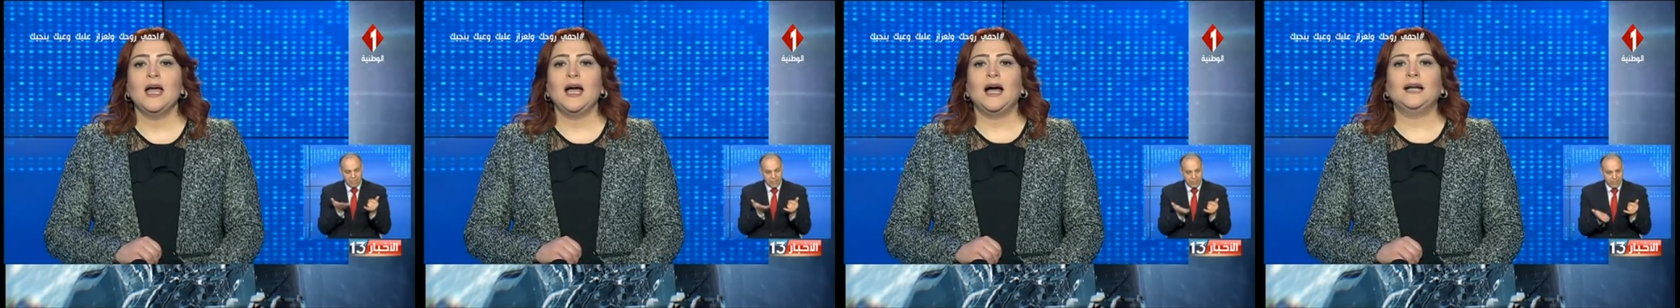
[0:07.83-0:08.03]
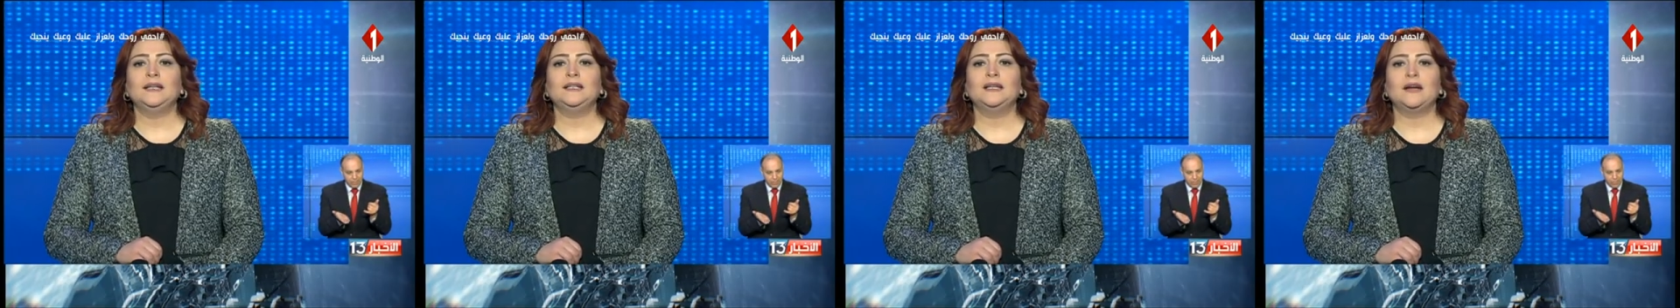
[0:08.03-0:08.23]

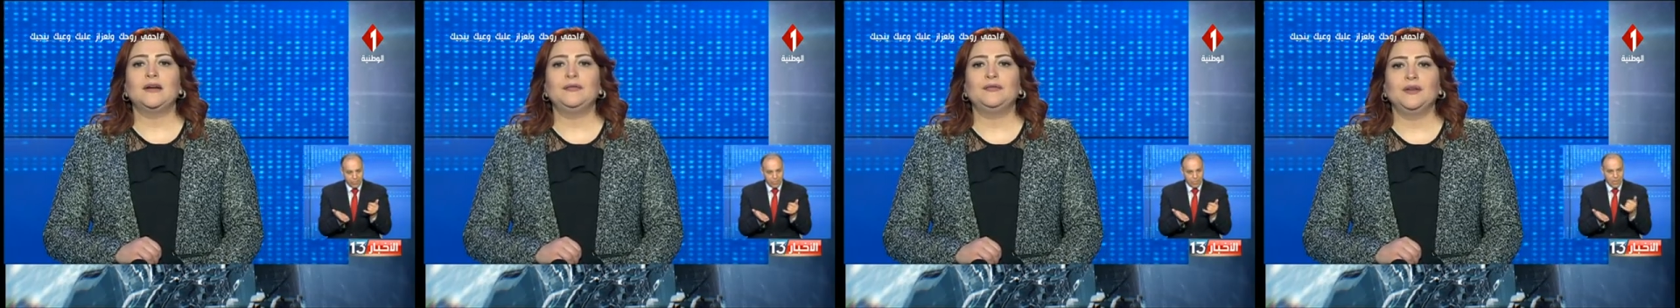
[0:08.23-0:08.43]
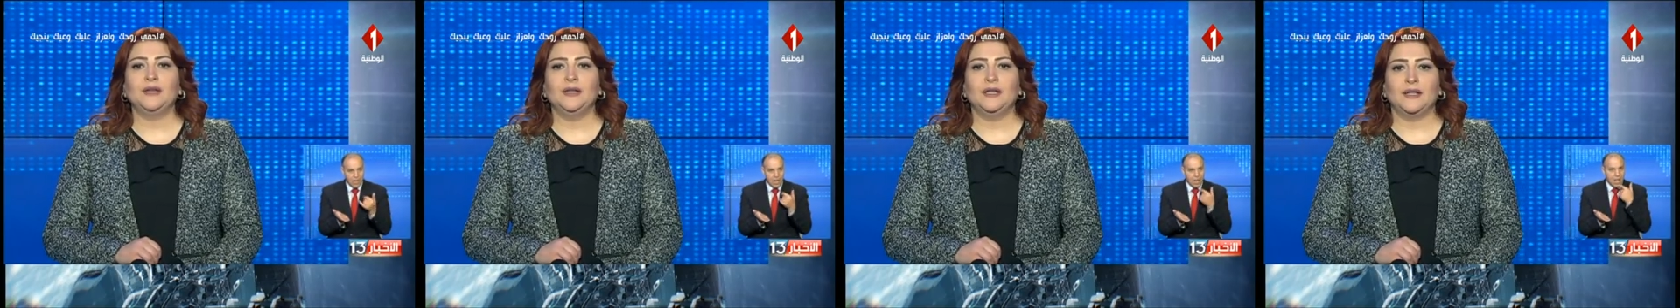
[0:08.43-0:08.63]
عن
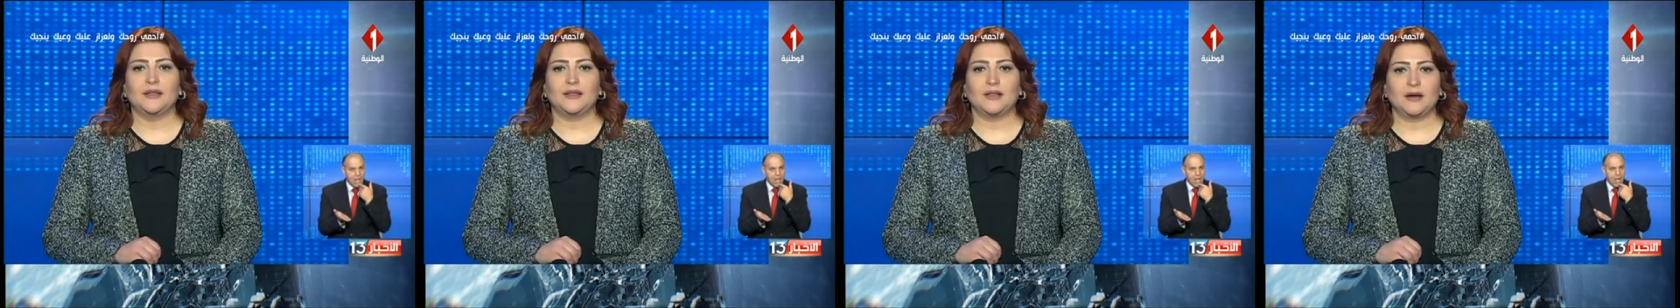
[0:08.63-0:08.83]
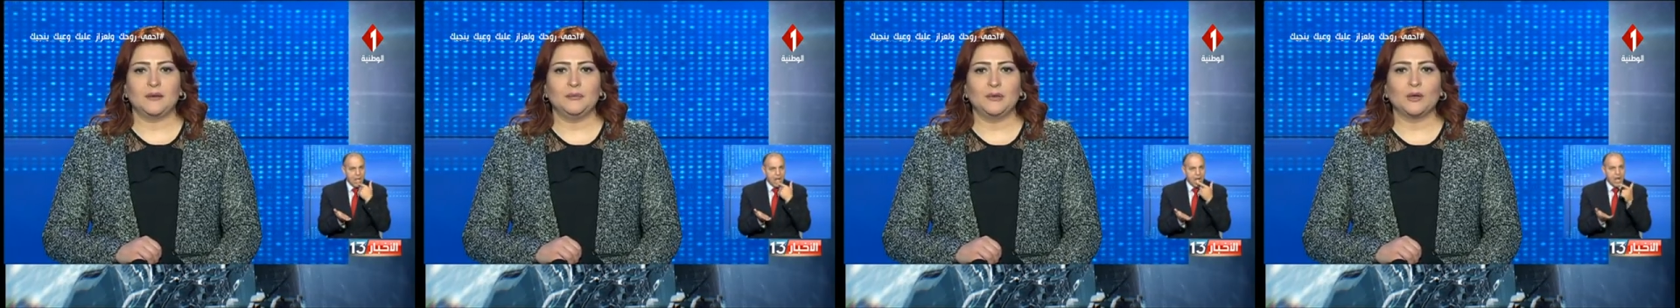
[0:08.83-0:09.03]
رفع
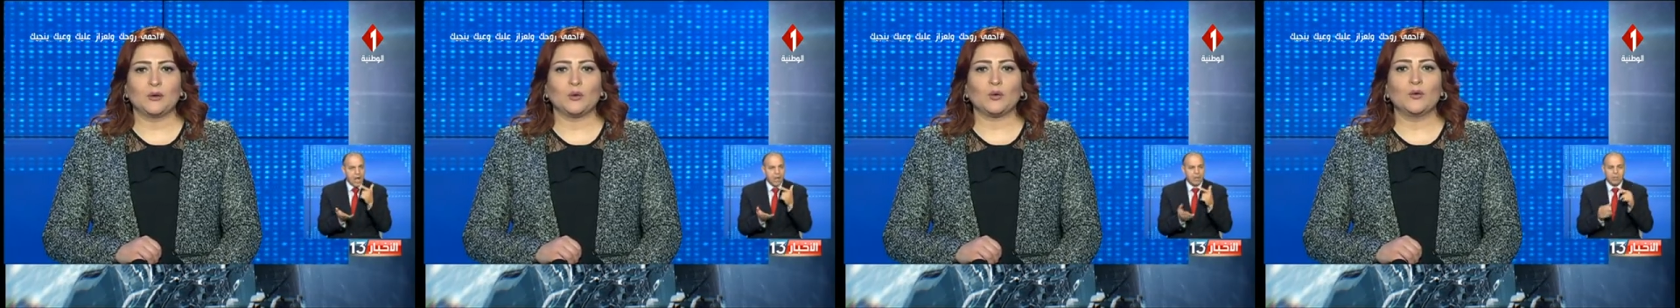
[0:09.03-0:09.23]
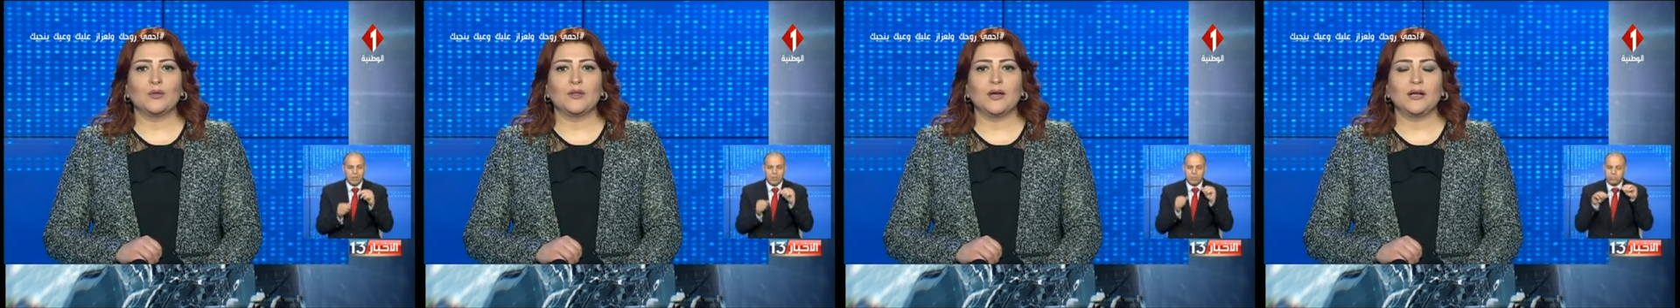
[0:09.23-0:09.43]
إضراب
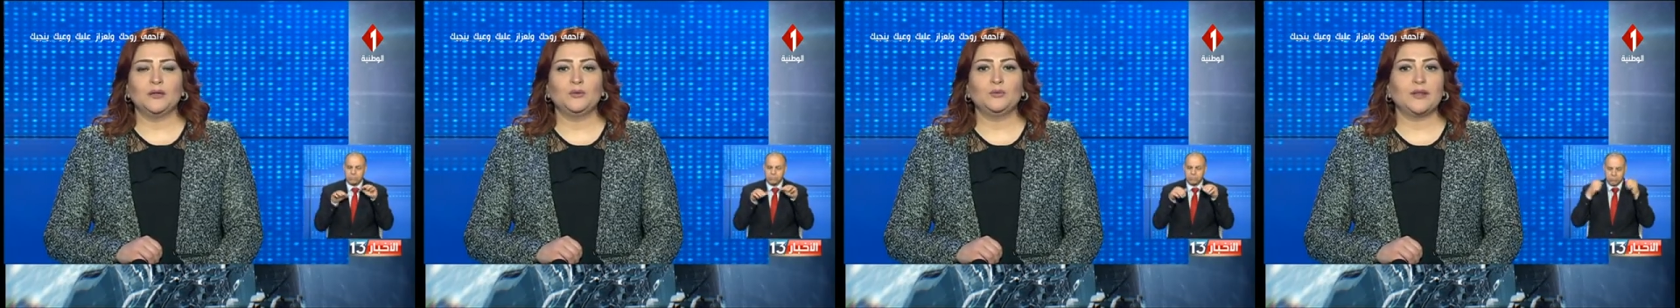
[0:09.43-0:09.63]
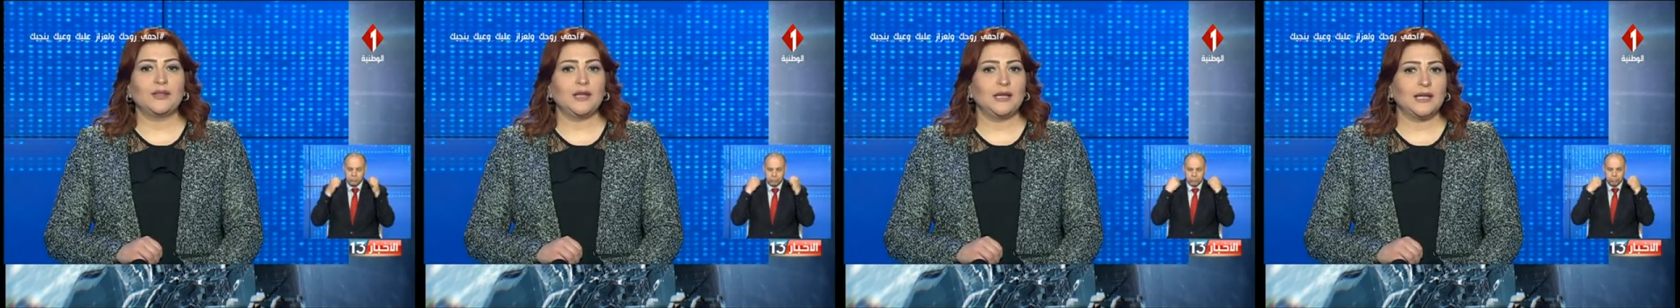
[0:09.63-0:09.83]
القضاة
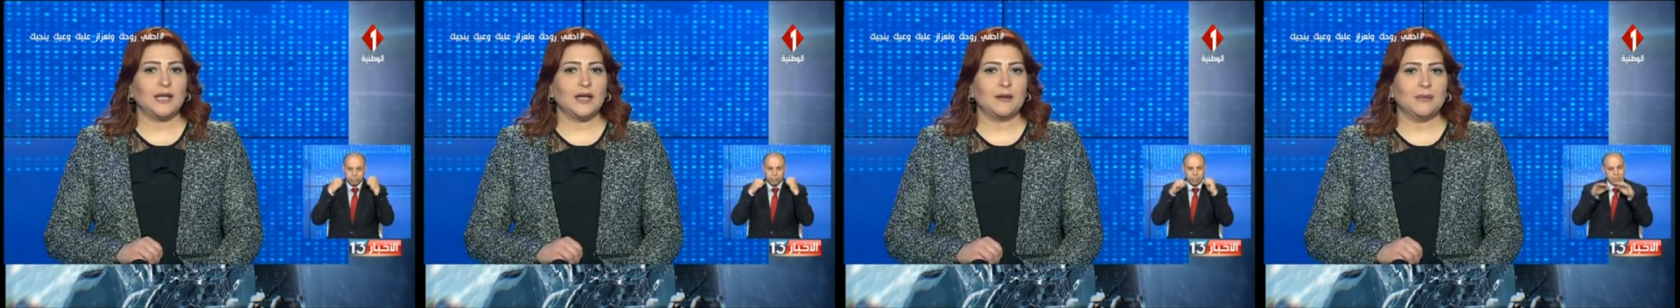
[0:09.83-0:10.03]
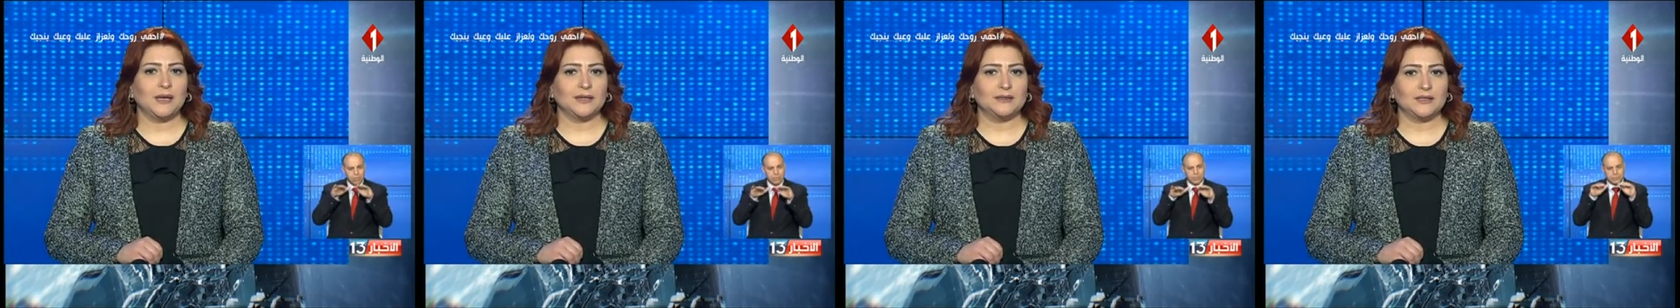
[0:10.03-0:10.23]

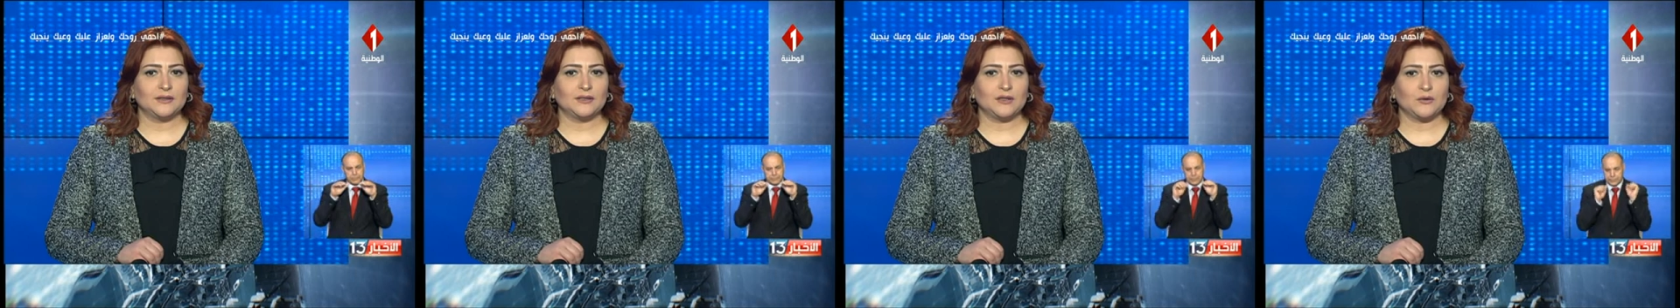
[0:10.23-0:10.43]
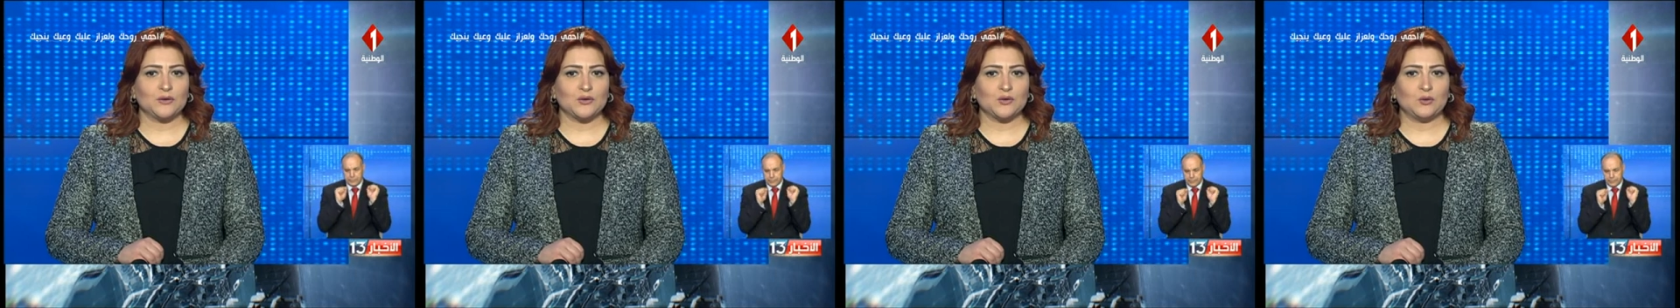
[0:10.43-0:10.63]
وذلك بعد
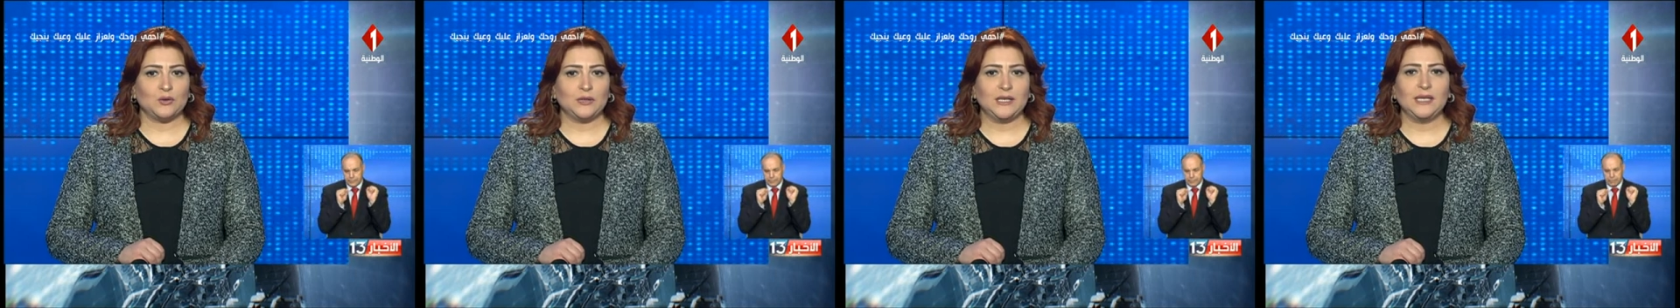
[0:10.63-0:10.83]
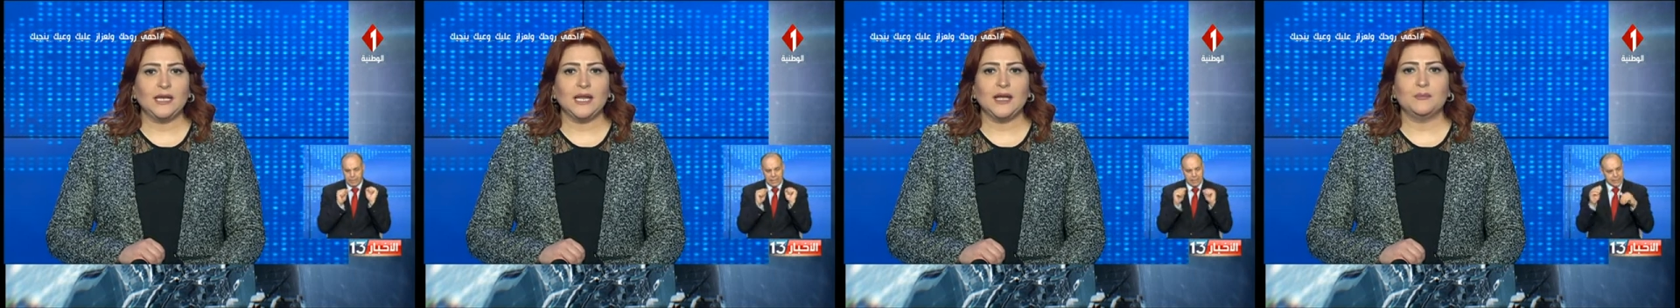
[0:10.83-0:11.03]
التوصل
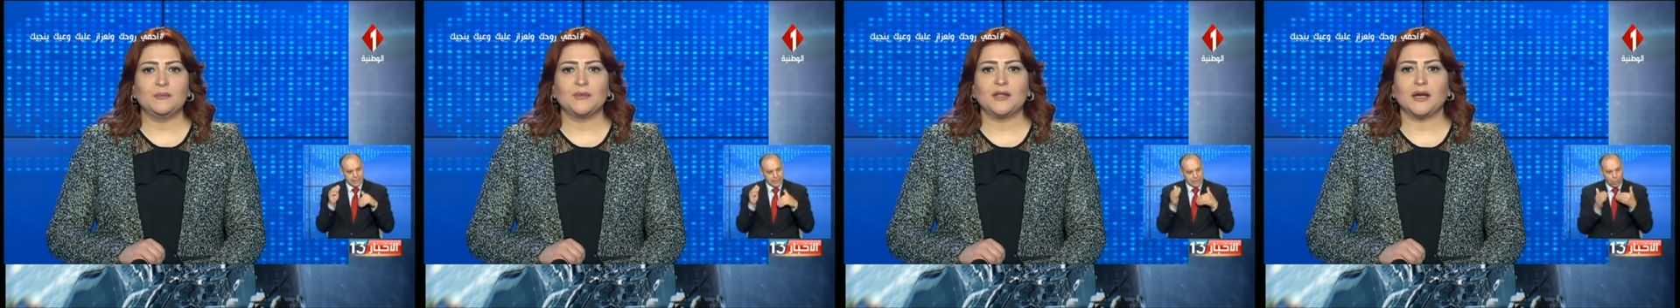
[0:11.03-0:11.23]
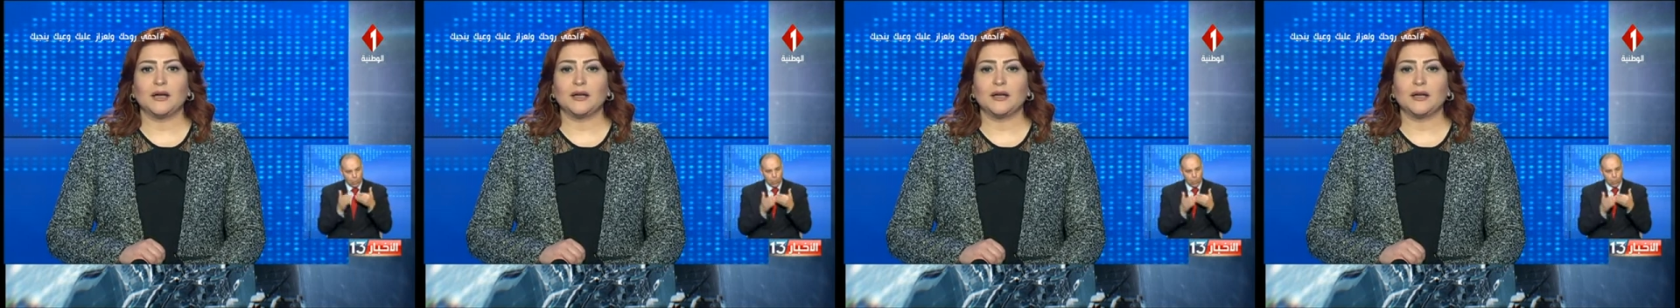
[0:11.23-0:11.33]
إلى إمضاء